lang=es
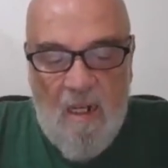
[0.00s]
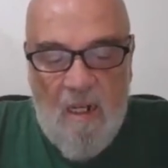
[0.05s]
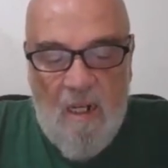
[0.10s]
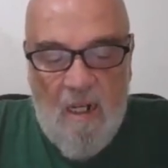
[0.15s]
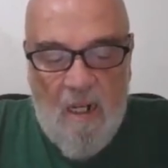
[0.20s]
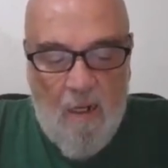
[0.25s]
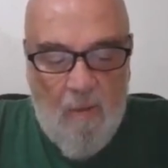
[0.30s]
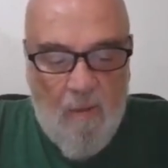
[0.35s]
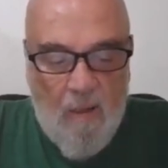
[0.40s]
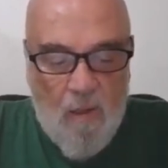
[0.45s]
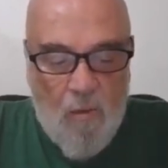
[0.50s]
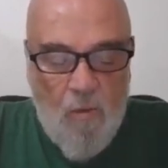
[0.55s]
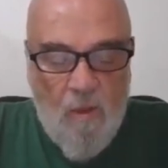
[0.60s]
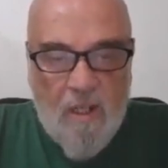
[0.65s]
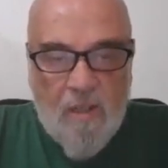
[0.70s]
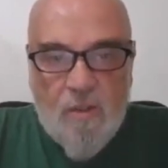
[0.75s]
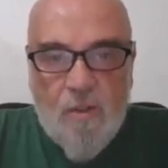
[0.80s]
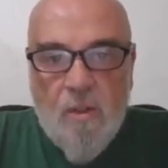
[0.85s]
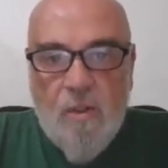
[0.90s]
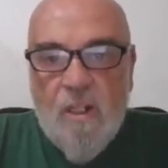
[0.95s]
Las
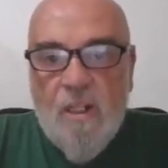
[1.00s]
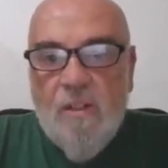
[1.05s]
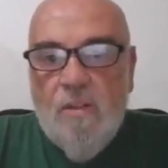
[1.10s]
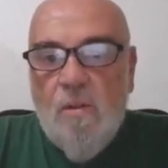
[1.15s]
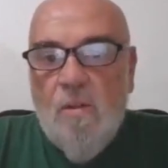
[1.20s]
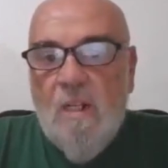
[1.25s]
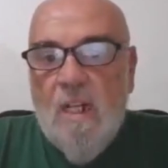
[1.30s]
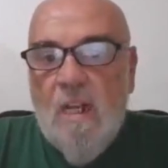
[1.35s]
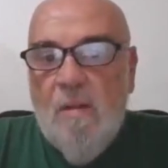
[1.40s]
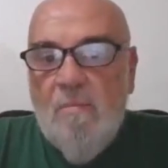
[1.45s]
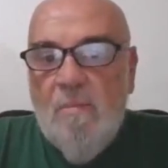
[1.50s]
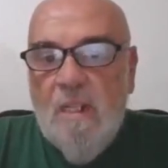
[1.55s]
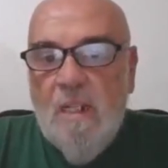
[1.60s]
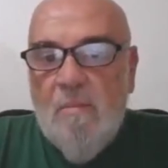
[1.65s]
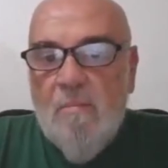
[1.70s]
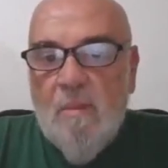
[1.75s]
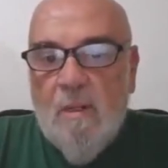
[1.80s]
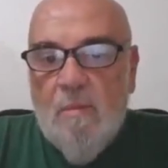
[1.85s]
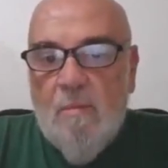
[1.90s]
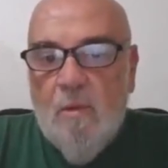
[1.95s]
vacunaciones son las mismas.